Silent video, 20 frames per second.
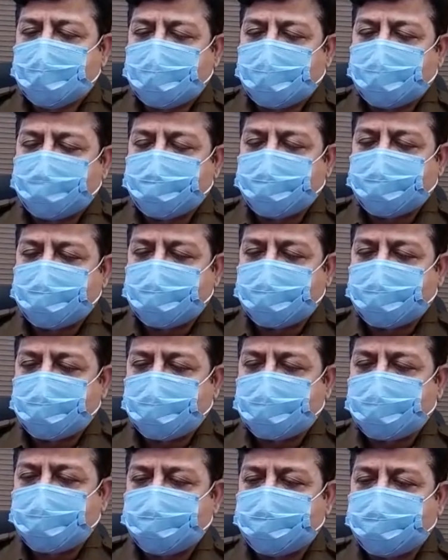आपने
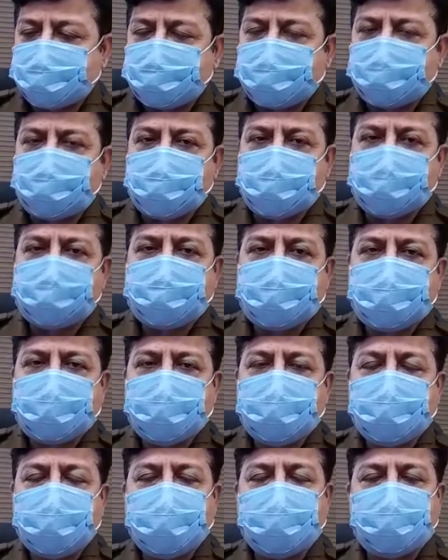देखा कि जैसे पुलिस
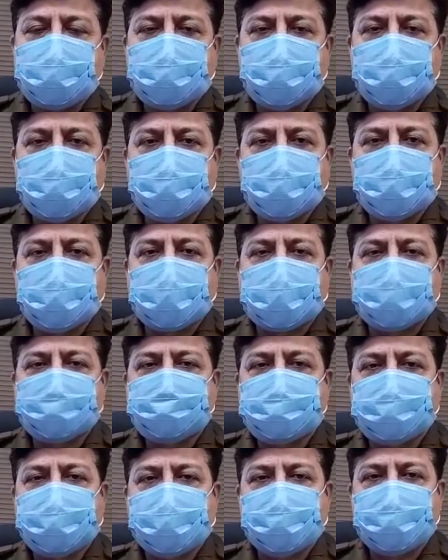ने ही इनको
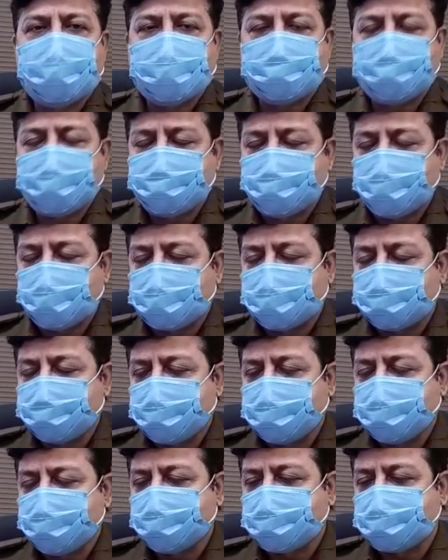अरेस्ट किया वहाँ पे मौके
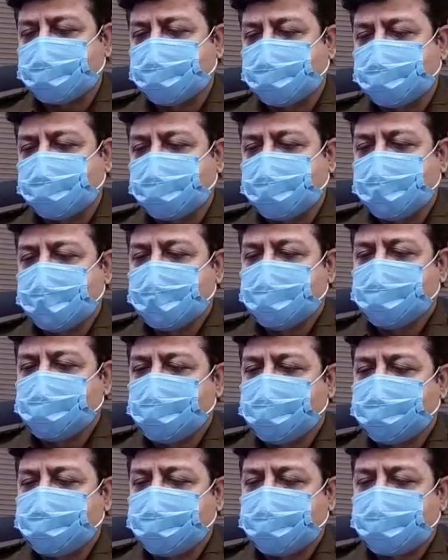पे और
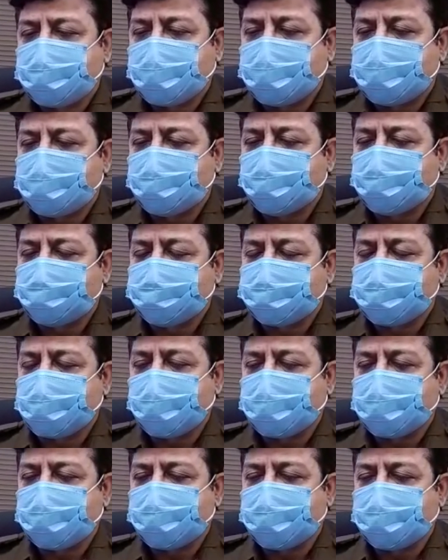पुलिस ही घायल को
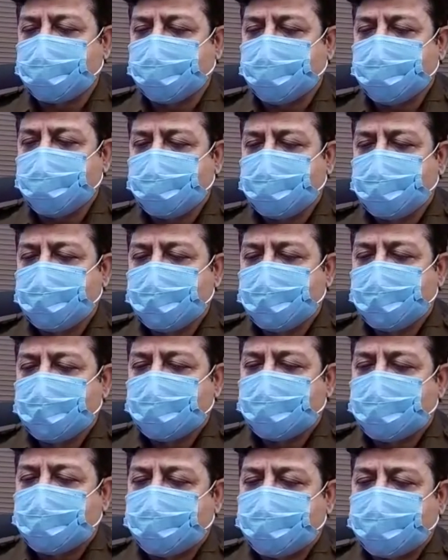हॉस्पिटल लेके गई है
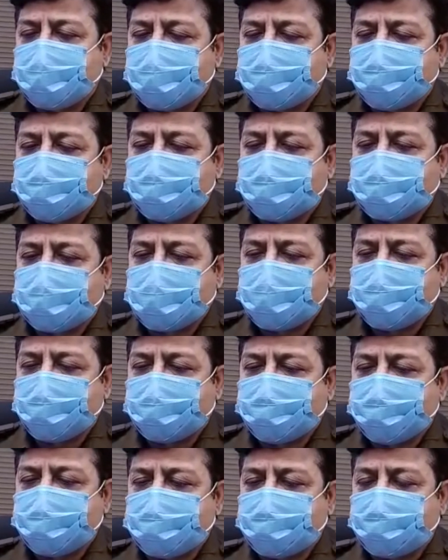हमारी जो डायल
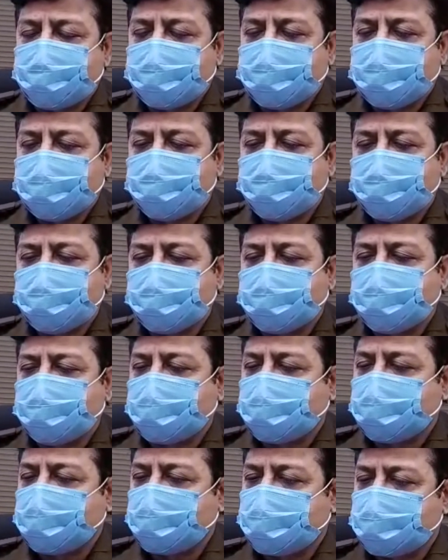वन वन टू है वो
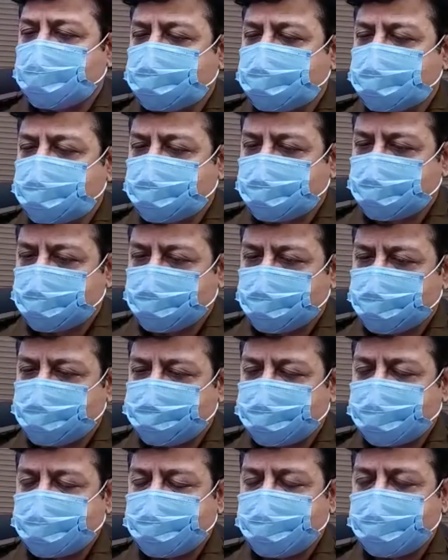
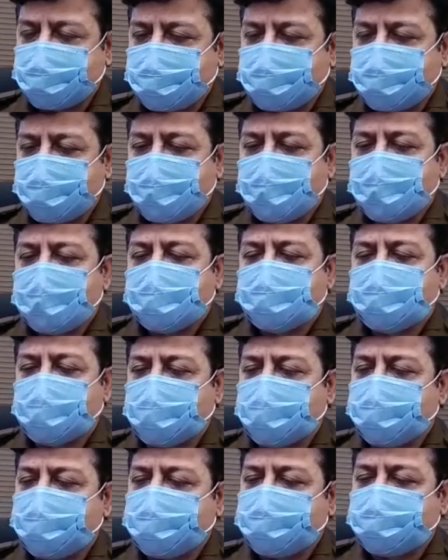मुस्तैद है
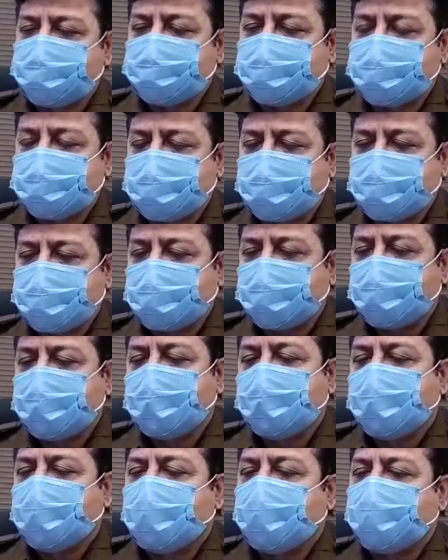पुलिस भी मुस्तैद है
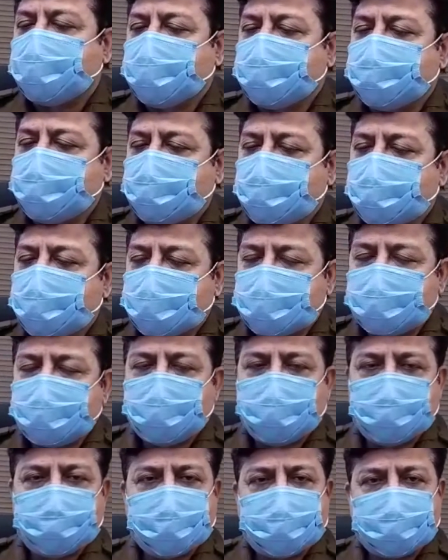और फिर भी कोई
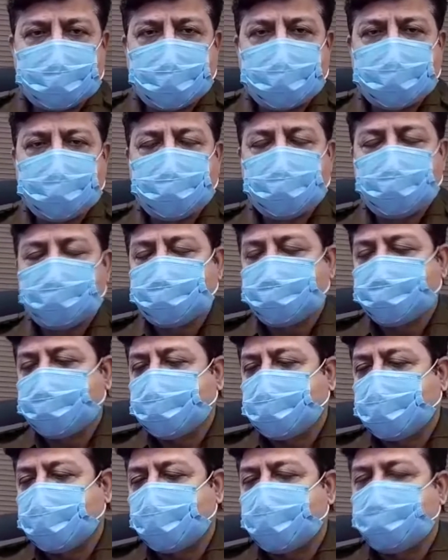घटना हो जाती है तो
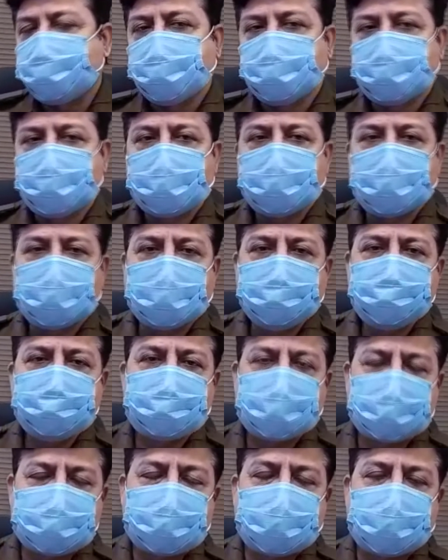उसमें आरोपियों के
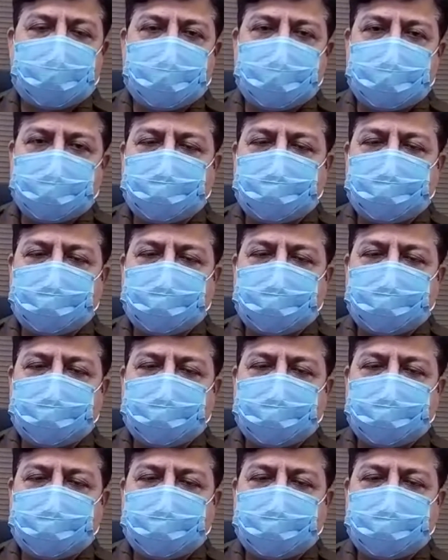खिलाफ सख्त कार्रवाई की